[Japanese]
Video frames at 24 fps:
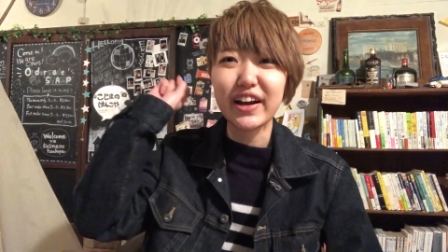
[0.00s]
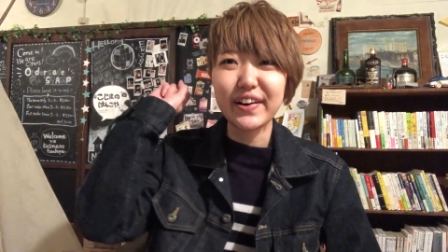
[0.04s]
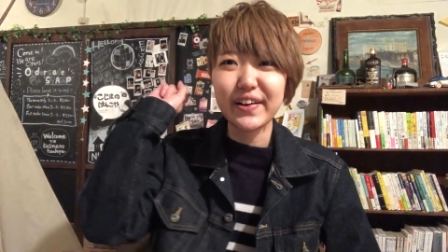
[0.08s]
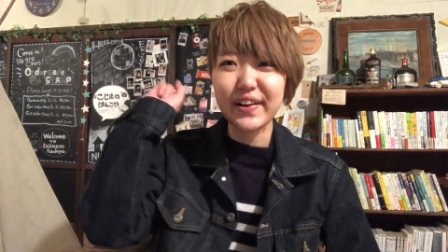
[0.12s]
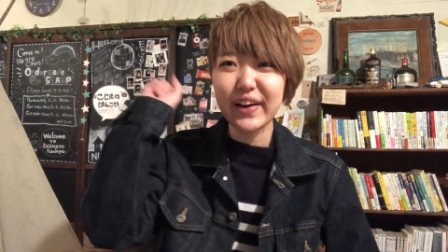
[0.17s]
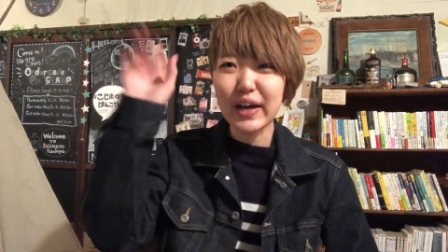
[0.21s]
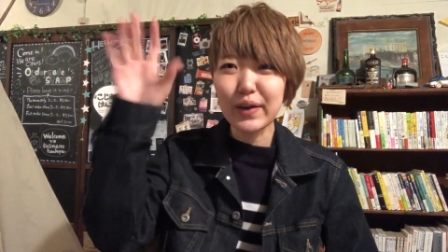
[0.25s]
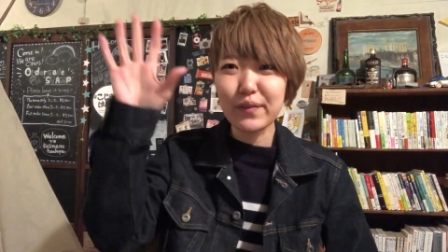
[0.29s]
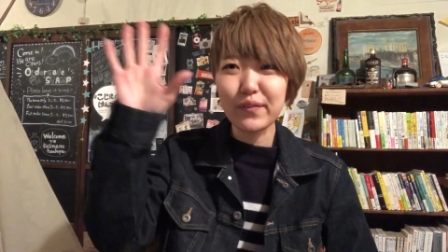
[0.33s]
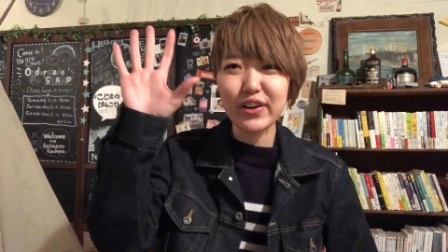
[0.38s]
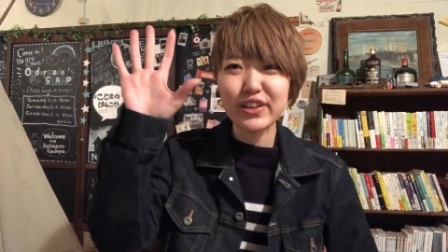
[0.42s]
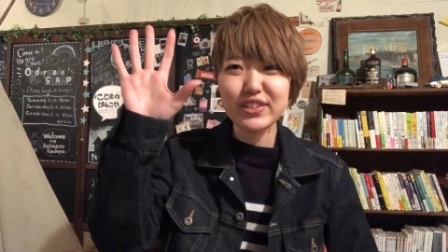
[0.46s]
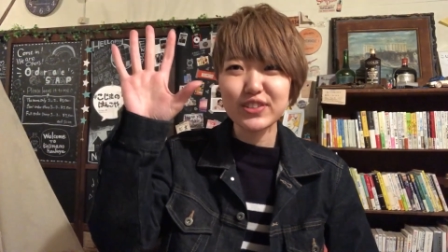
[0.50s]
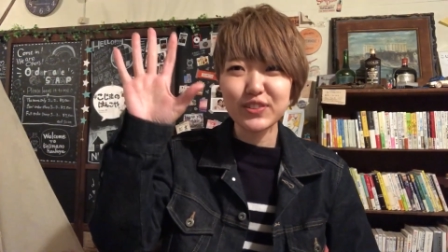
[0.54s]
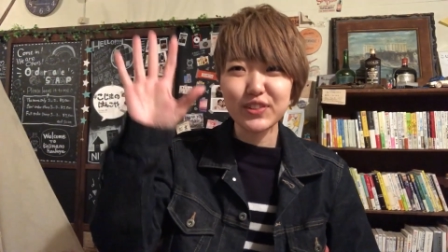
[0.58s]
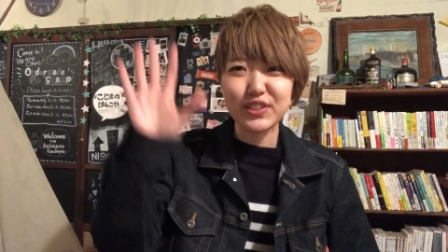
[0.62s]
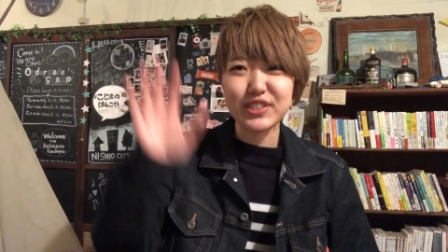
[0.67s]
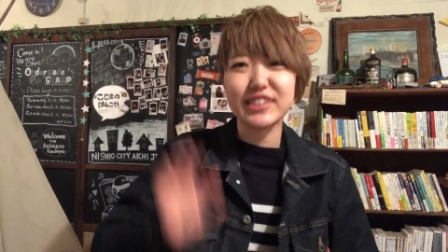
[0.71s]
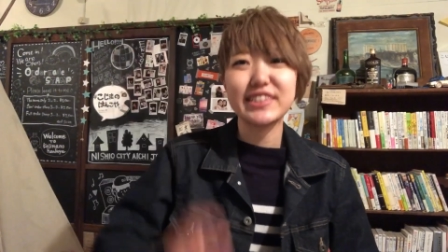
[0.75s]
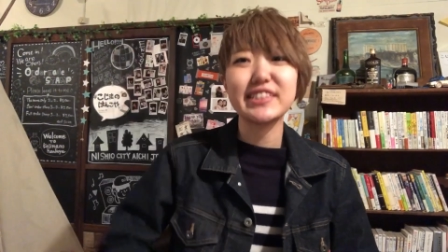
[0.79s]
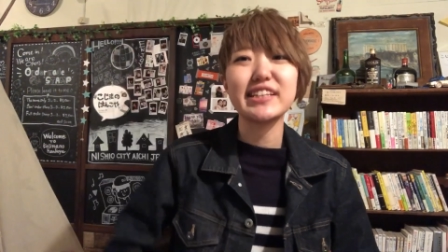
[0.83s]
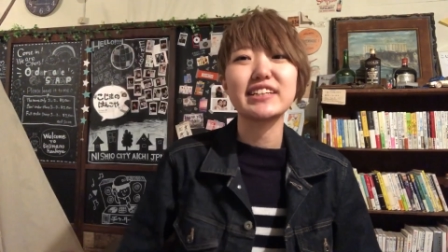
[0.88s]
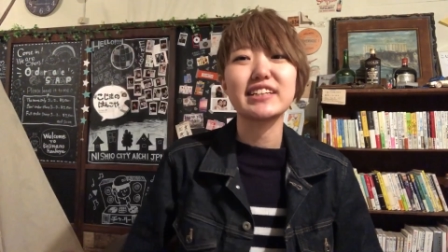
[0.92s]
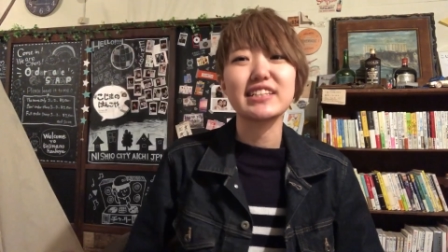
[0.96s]
ライブはすごい
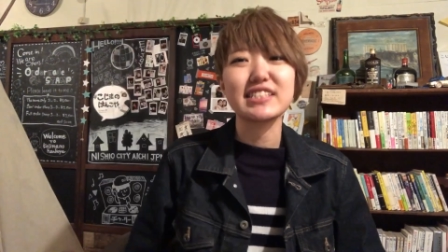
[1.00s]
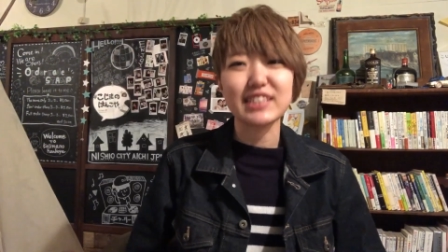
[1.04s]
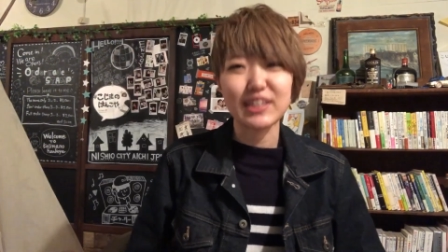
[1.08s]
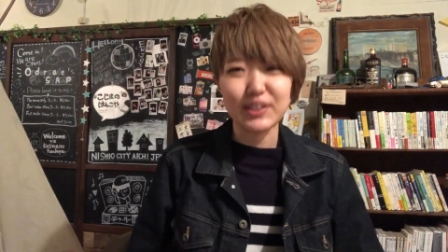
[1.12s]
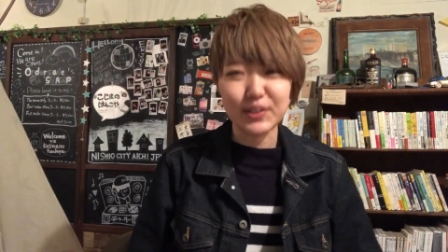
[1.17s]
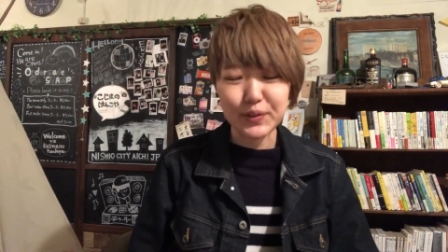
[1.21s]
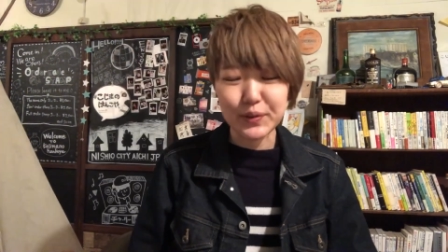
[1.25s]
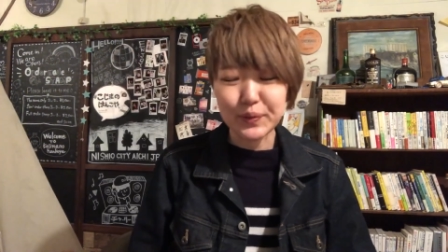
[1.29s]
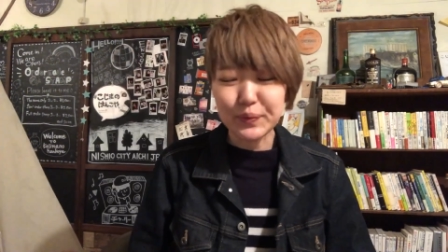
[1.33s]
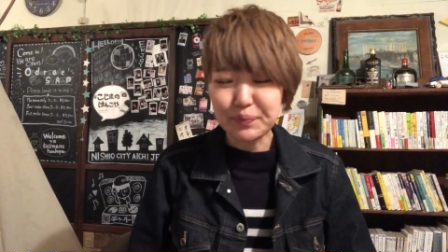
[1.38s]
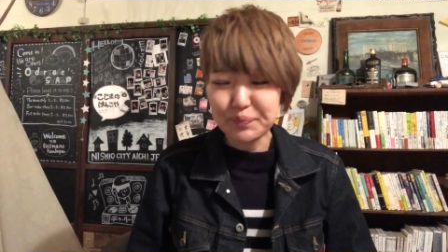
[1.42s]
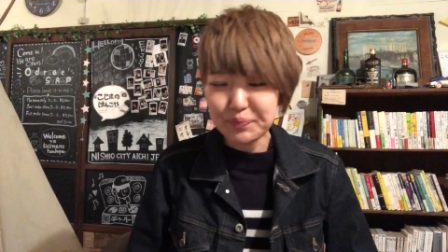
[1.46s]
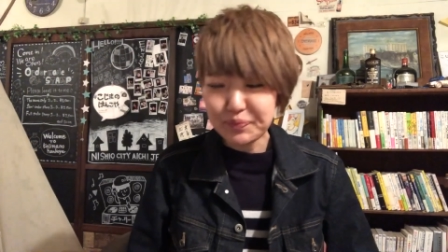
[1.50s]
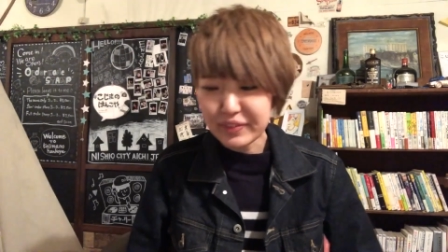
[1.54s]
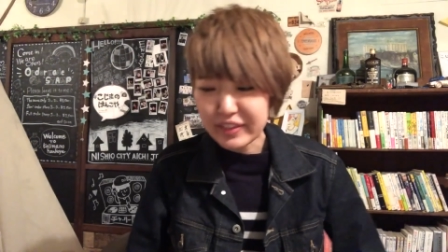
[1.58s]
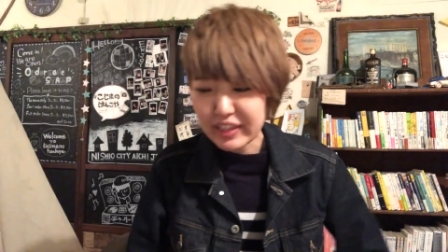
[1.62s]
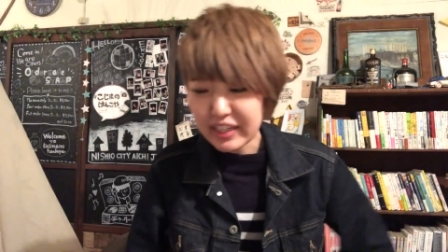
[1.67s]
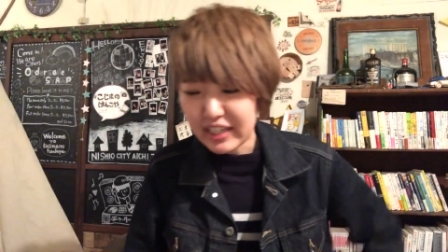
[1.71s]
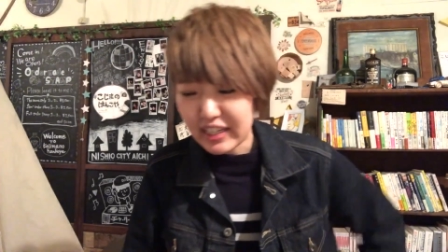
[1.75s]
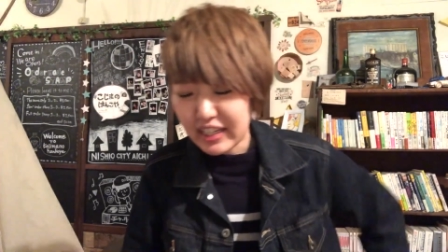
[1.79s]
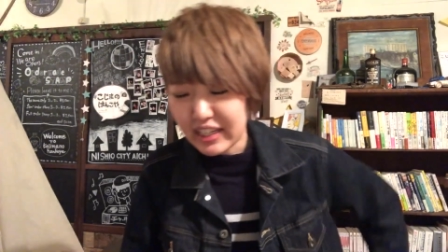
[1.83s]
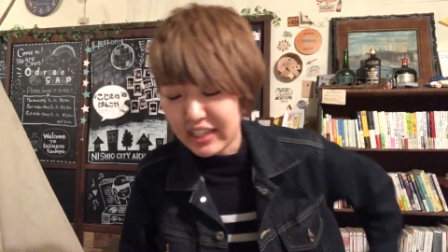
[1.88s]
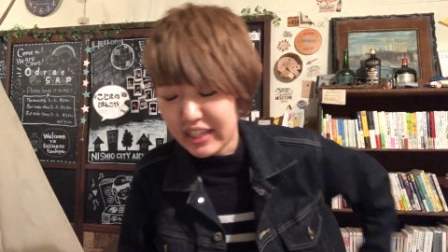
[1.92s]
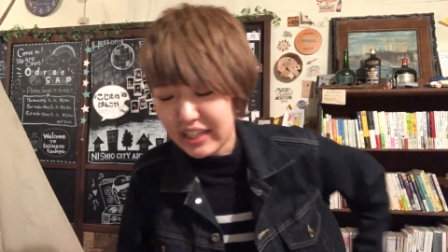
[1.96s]
好きなんですけど
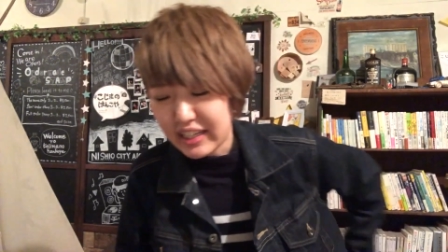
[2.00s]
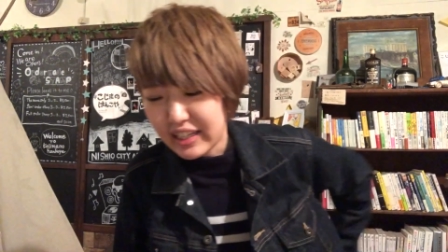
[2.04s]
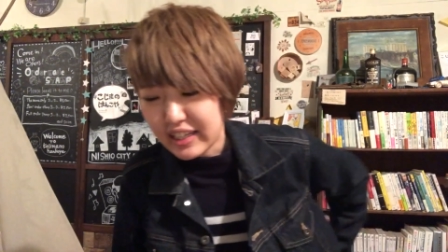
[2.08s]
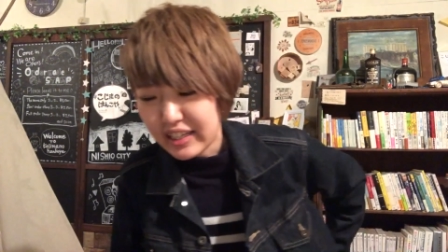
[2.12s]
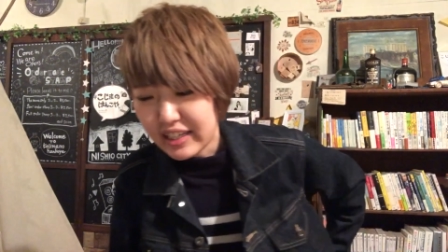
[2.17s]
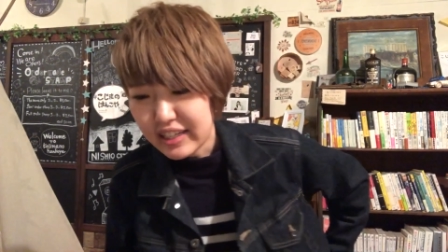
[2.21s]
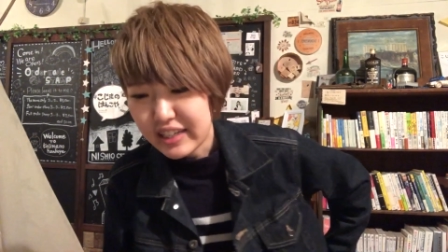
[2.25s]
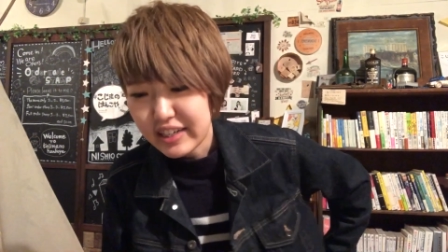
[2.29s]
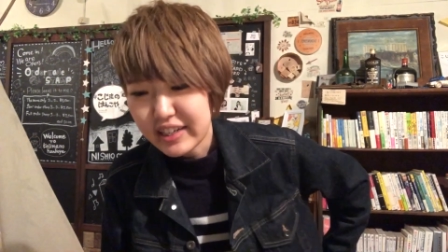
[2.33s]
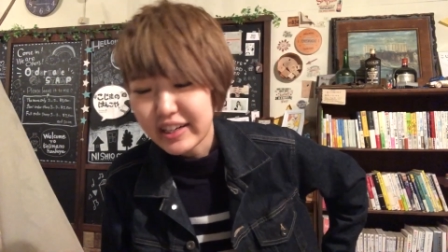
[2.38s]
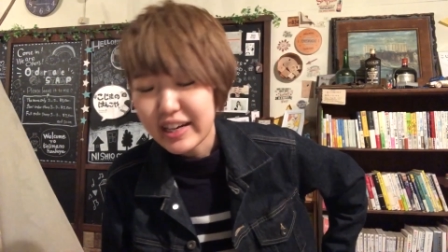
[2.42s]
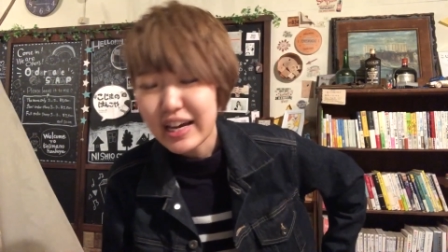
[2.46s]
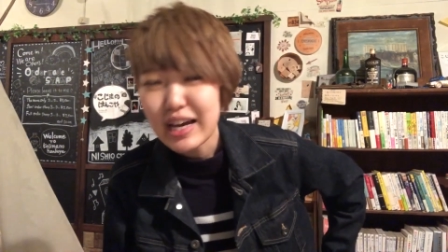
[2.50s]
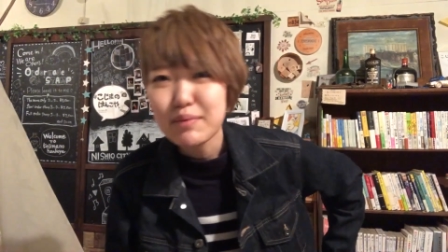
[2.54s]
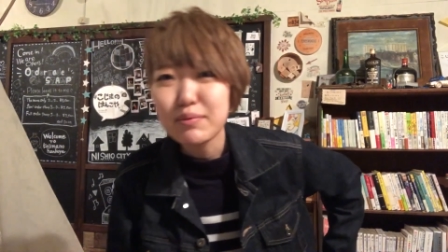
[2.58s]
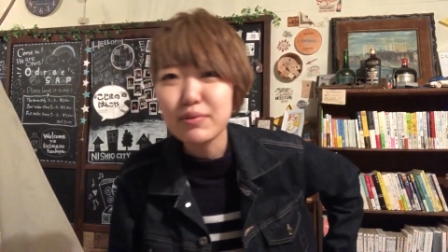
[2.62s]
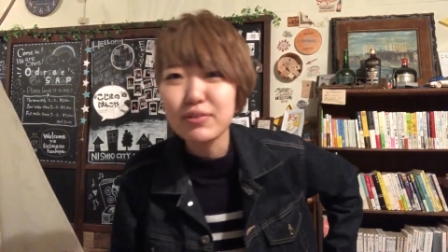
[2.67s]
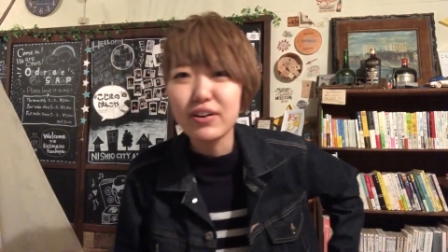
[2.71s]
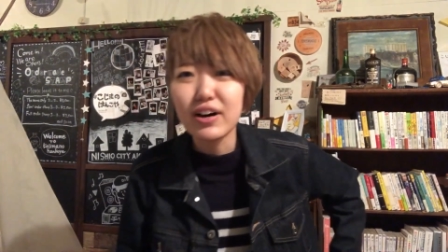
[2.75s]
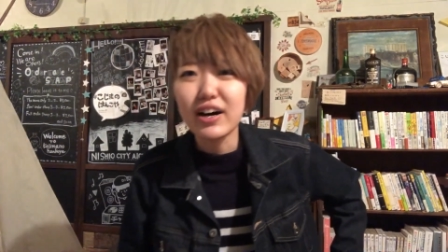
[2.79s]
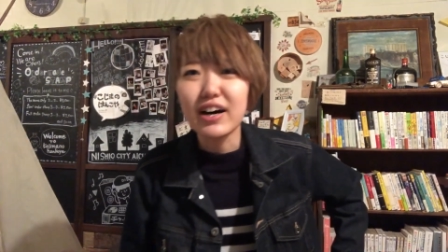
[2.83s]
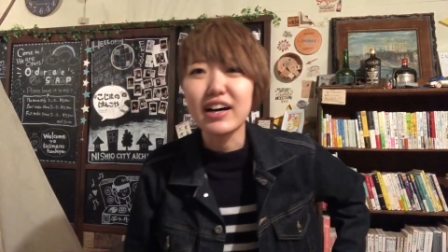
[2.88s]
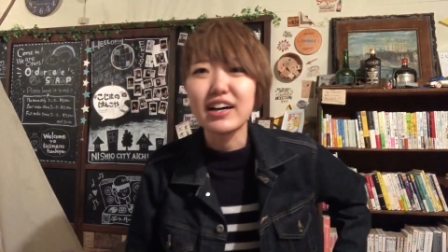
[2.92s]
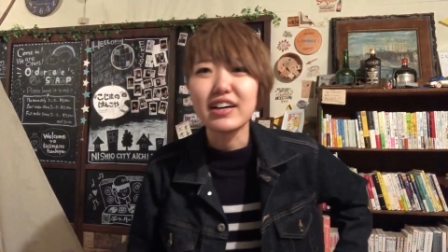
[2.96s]
ライブ
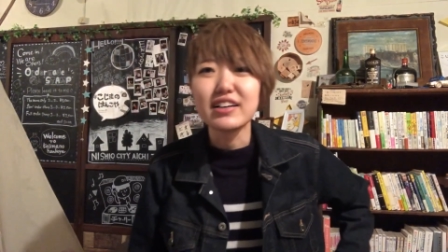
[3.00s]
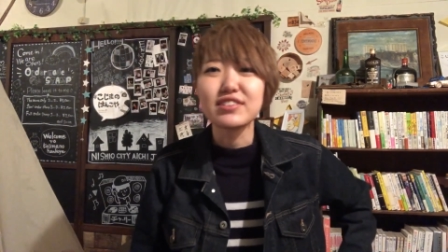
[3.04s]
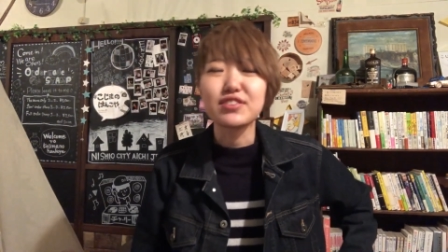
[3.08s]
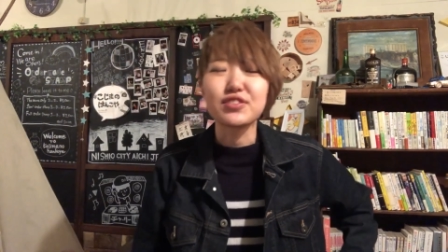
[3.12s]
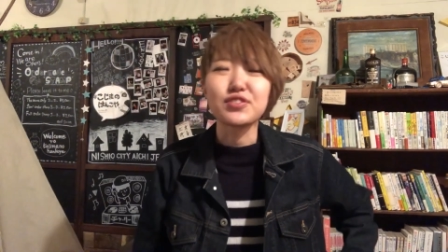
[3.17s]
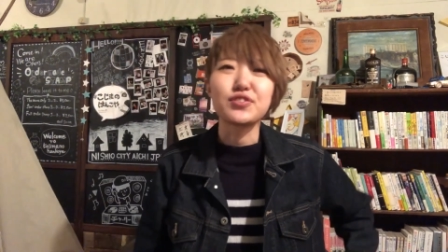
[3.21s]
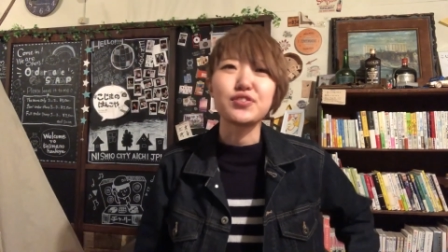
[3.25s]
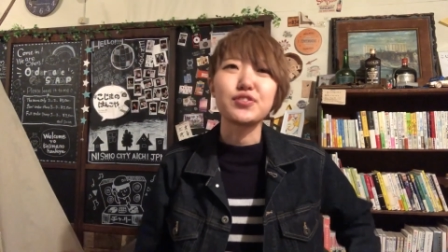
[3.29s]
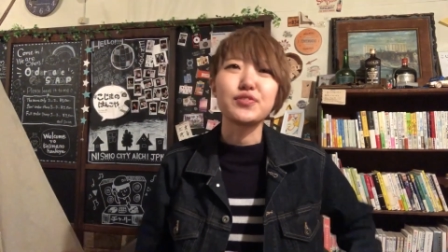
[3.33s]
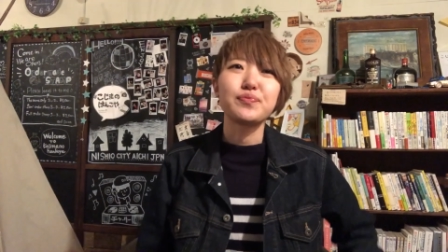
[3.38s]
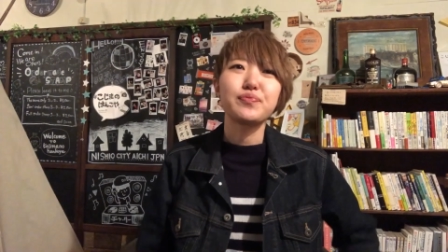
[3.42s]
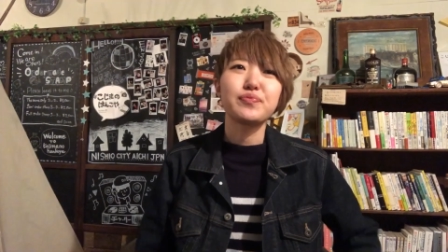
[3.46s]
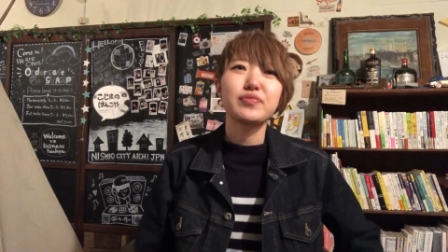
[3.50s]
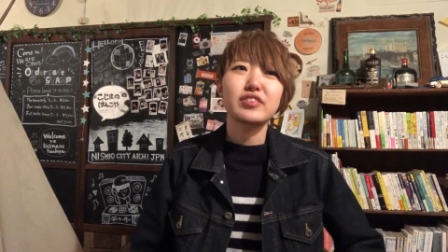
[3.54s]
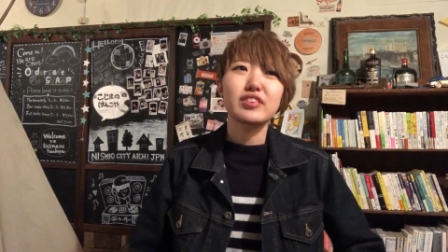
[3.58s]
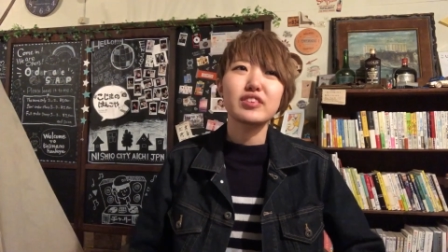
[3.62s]
はその